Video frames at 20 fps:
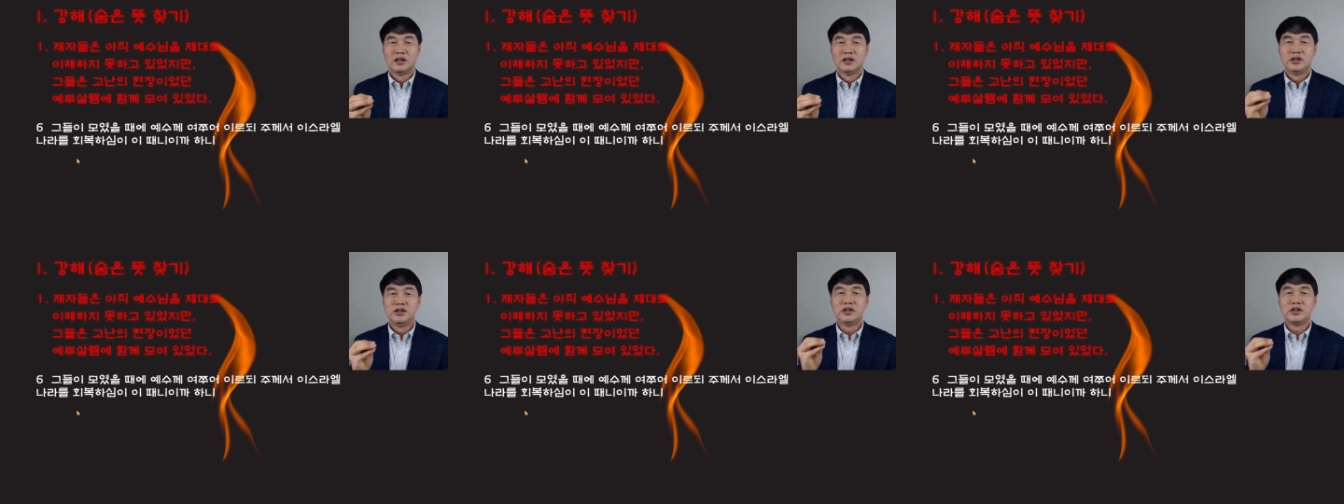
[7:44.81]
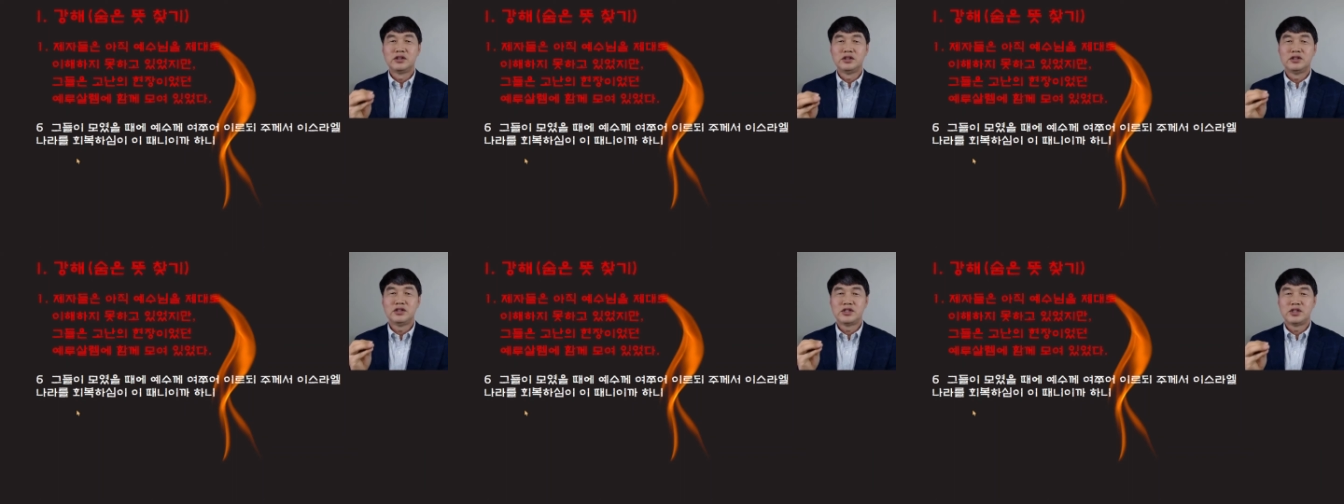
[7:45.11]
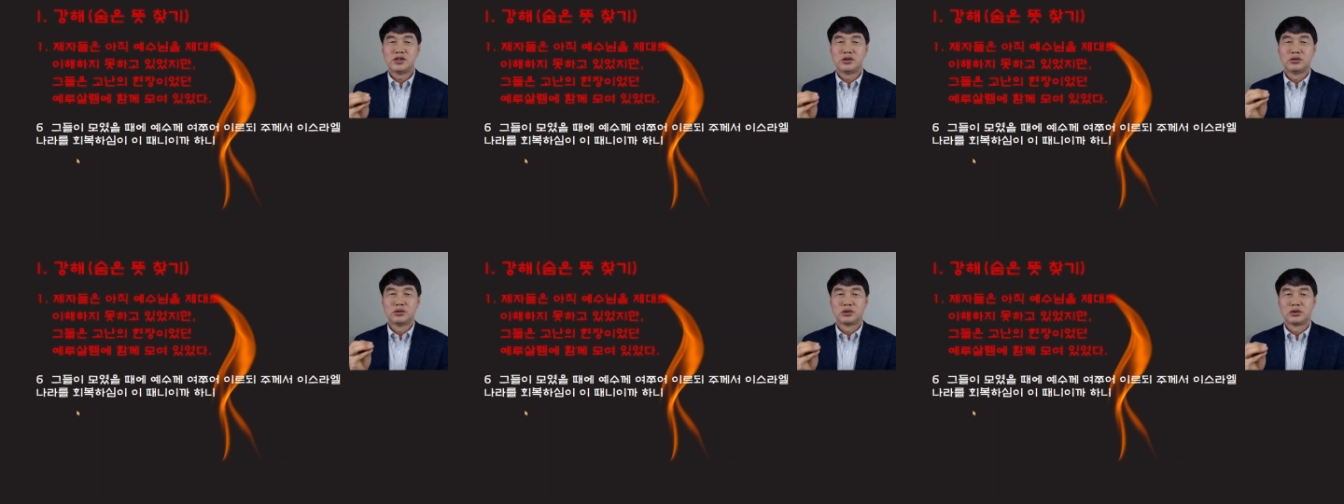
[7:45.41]
이런
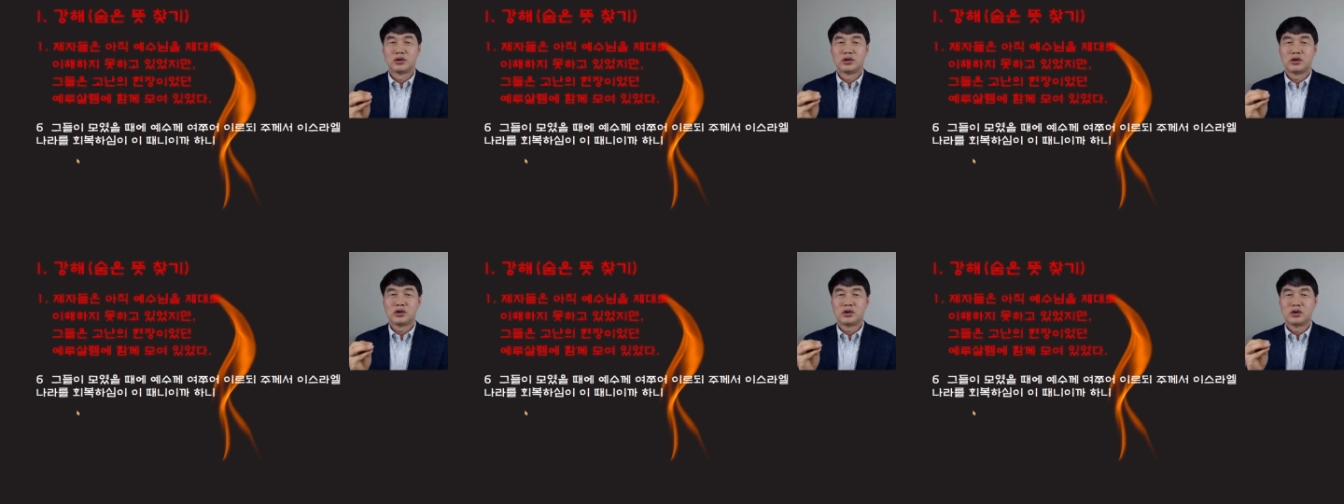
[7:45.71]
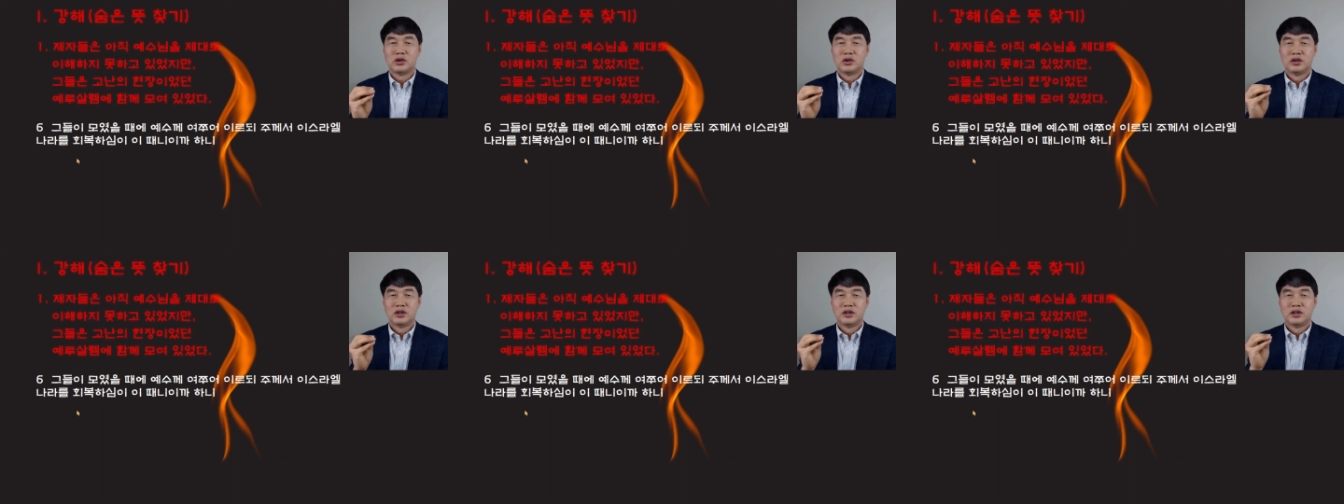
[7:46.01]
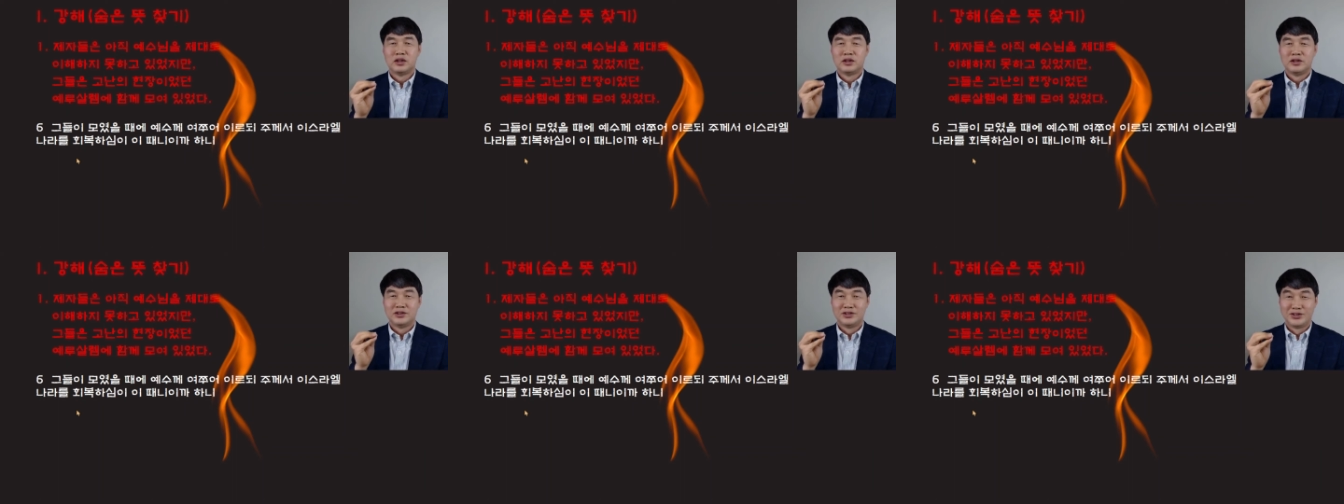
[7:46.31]
식으로
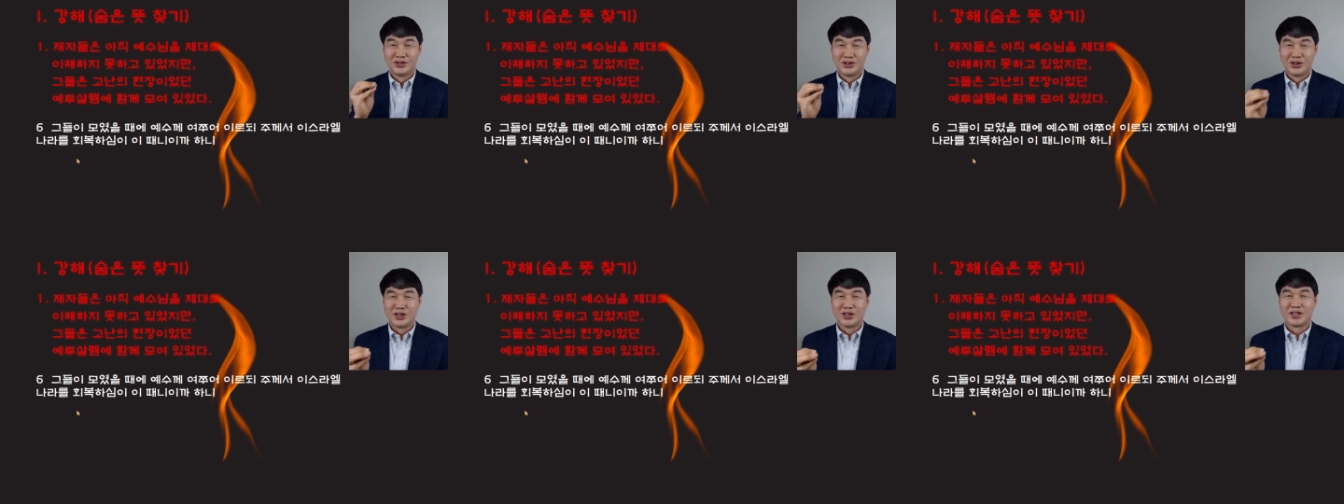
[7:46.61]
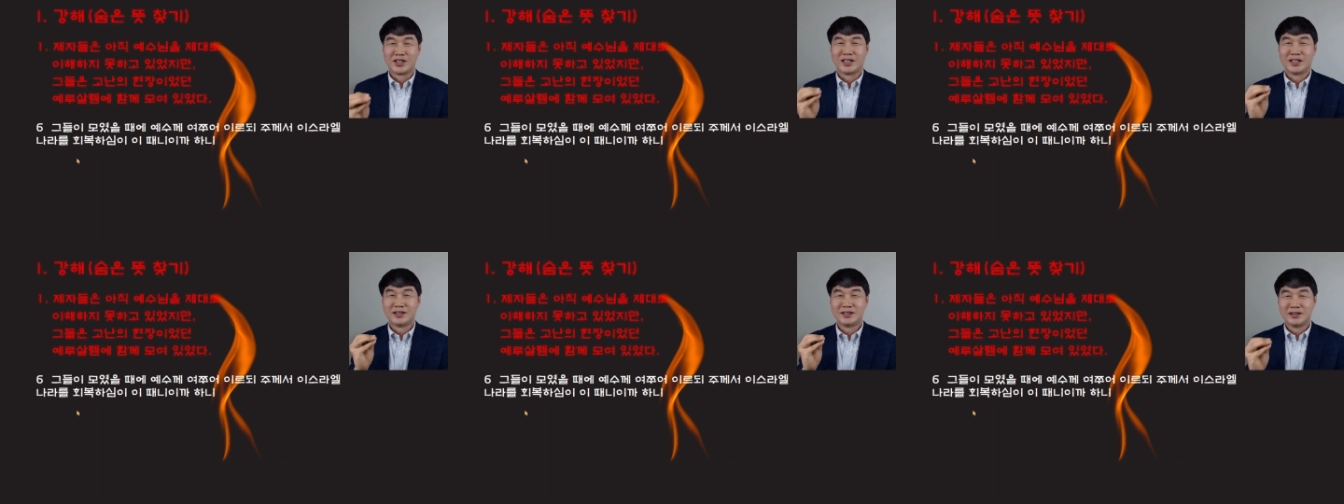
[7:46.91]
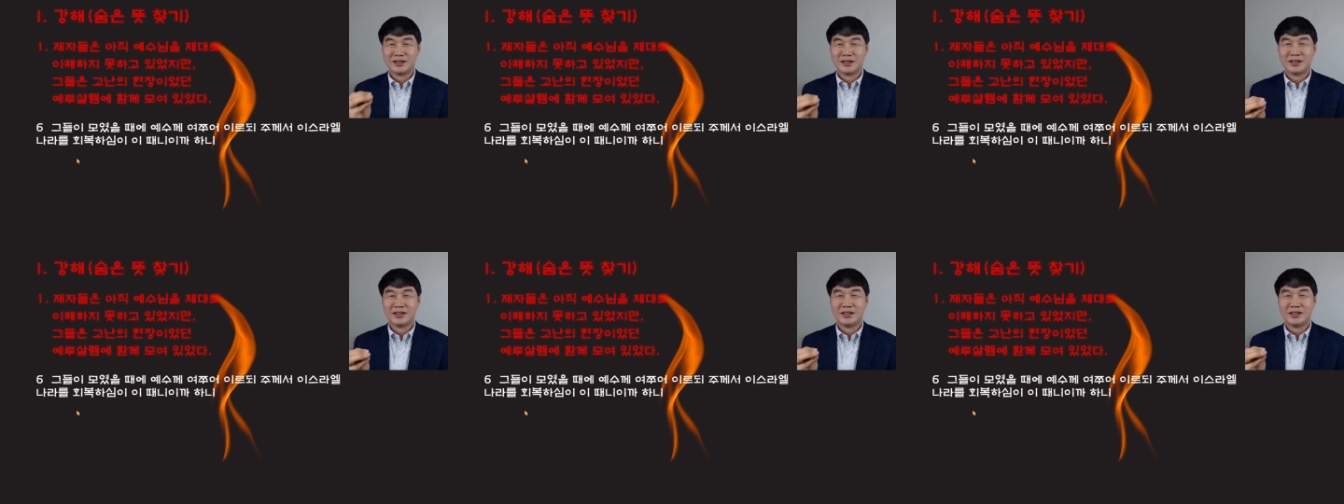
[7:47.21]

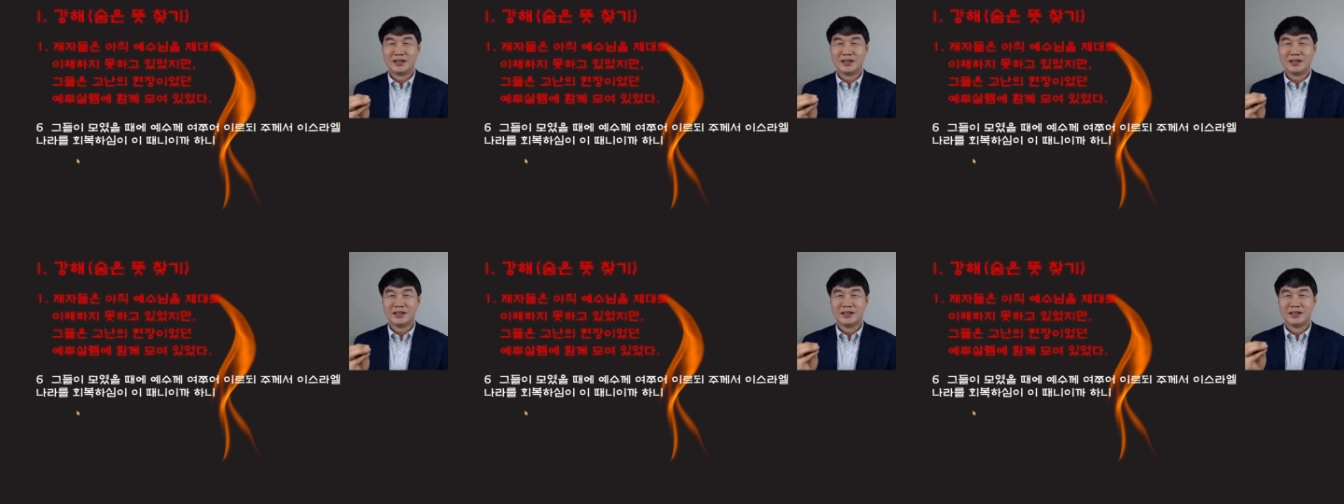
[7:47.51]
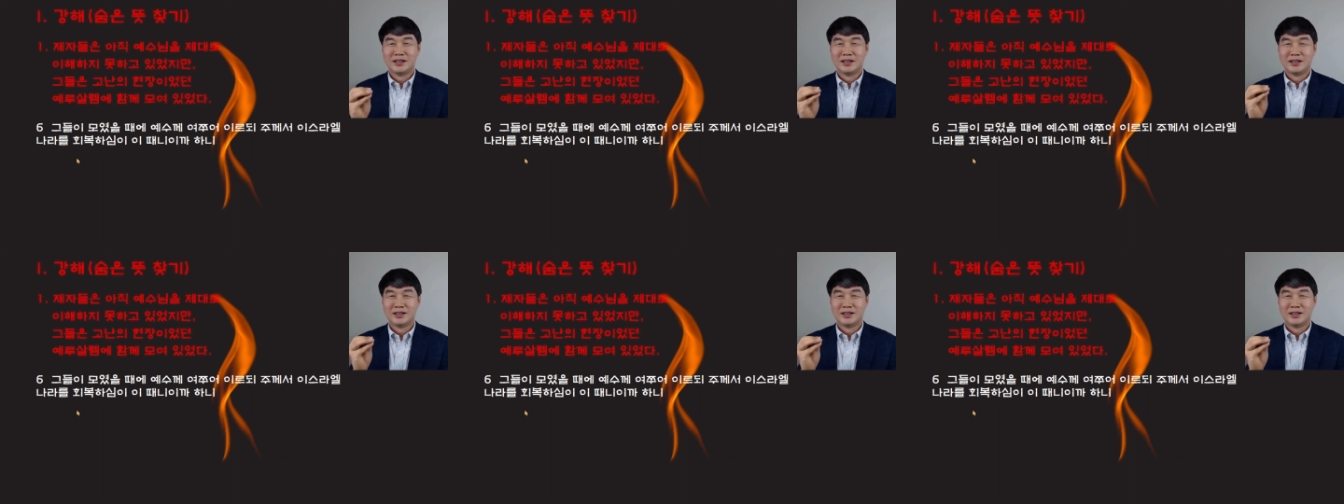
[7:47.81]
제자들이